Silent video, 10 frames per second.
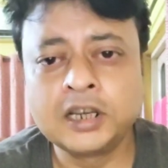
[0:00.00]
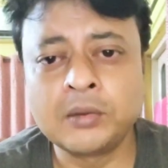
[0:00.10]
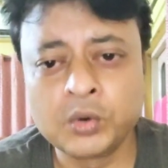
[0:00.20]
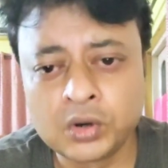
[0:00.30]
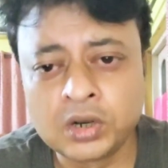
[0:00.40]

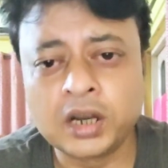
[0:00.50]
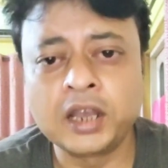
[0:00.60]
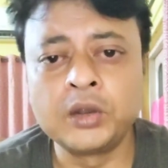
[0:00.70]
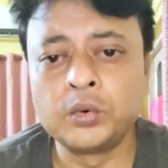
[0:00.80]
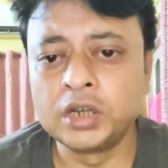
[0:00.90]
যেমন
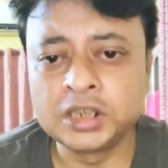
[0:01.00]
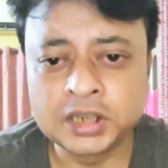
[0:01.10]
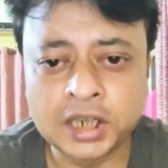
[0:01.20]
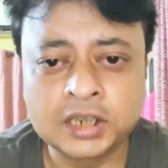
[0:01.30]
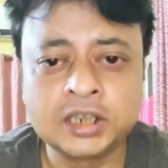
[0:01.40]
এই
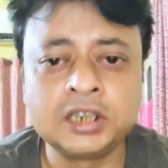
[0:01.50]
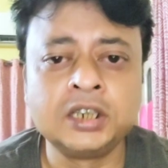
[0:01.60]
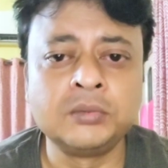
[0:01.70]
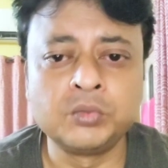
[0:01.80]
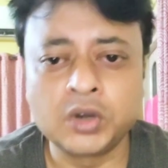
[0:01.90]
উড়িষ্যার
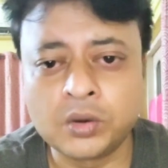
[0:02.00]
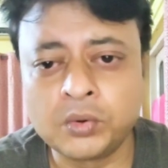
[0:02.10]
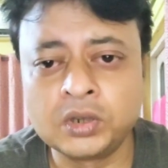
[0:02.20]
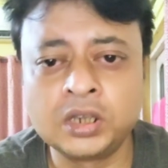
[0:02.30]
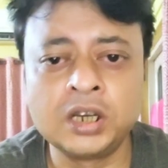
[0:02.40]
যিনি
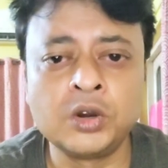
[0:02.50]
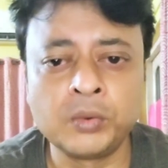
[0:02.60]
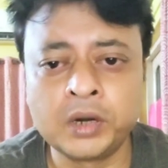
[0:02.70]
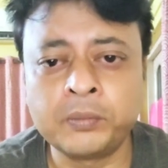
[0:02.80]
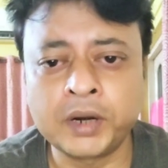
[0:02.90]
মুখ্যমন্ত্রী
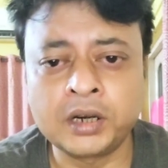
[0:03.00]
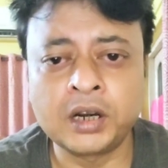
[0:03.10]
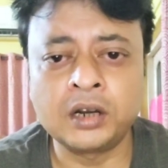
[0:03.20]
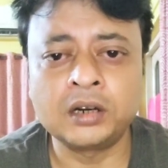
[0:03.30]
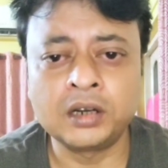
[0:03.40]
নবীন
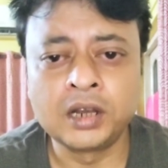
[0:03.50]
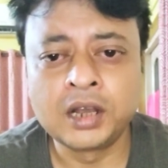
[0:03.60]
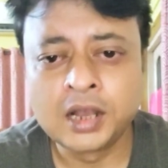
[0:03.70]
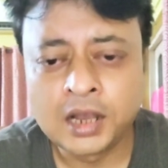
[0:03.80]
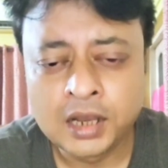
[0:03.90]
পাটনা
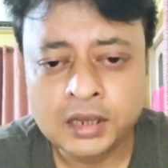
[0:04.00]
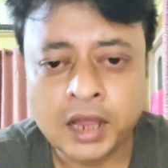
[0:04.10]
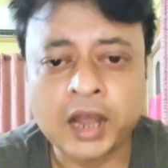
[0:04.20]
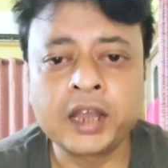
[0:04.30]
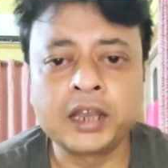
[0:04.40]

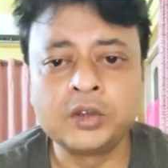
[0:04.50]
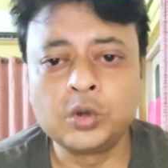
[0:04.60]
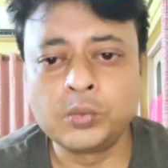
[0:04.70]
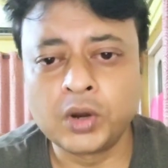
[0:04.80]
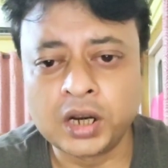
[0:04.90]
তাকে
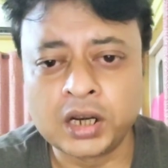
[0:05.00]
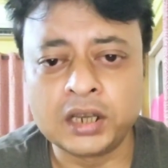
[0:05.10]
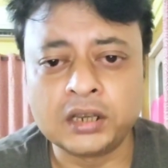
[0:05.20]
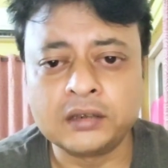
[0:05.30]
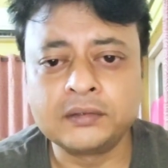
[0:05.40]
কিন্তু বলেনি